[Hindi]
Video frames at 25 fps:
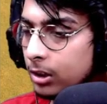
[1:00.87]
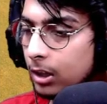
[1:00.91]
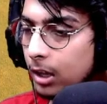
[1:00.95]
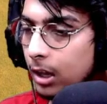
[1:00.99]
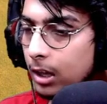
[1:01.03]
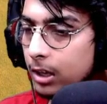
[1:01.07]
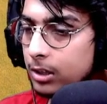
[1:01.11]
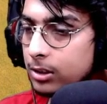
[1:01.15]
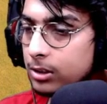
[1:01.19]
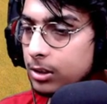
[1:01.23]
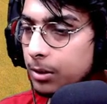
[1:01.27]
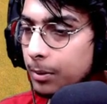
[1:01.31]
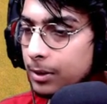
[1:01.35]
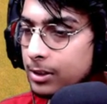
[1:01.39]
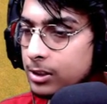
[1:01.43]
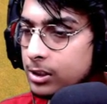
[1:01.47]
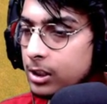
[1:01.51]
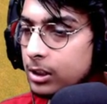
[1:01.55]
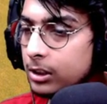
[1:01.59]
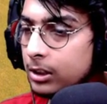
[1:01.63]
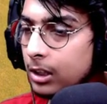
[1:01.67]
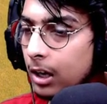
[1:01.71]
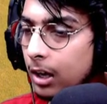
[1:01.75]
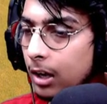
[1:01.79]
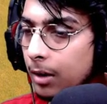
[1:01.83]
के आने से भाई
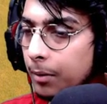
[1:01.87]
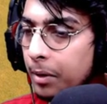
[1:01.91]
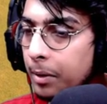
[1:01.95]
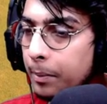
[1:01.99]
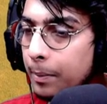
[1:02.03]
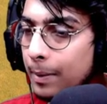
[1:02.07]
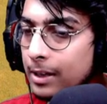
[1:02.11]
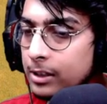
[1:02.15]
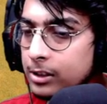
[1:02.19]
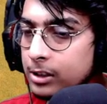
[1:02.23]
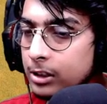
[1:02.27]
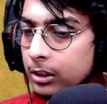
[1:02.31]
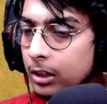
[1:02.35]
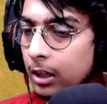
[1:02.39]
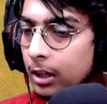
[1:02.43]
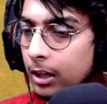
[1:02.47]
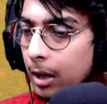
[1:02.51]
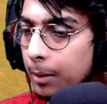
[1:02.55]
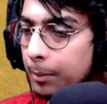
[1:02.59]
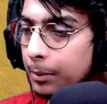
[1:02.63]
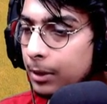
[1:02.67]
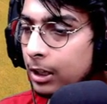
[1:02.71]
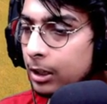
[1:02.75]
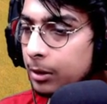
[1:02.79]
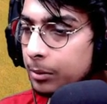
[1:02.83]
चीता के भाई पहले चीता के
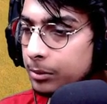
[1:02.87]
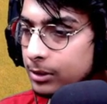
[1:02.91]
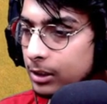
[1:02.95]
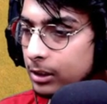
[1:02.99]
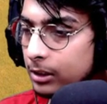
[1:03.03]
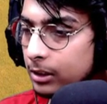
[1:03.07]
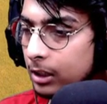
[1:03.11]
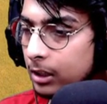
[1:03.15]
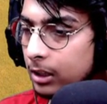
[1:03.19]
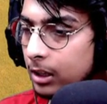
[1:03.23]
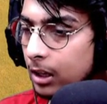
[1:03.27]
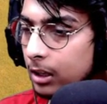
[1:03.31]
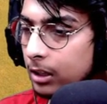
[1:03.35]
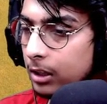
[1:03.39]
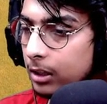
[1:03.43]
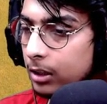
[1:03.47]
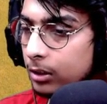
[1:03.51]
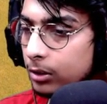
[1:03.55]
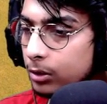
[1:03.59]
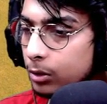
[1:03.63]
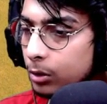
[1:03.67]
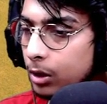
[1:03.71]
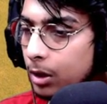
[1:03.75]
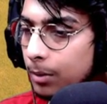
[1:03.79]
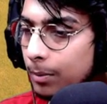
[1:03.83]
अपडेट में चलते हैं क्या
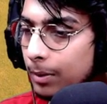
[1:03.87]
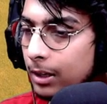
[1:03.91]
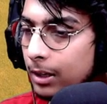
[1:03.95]
दिक्कत हो रही है भाई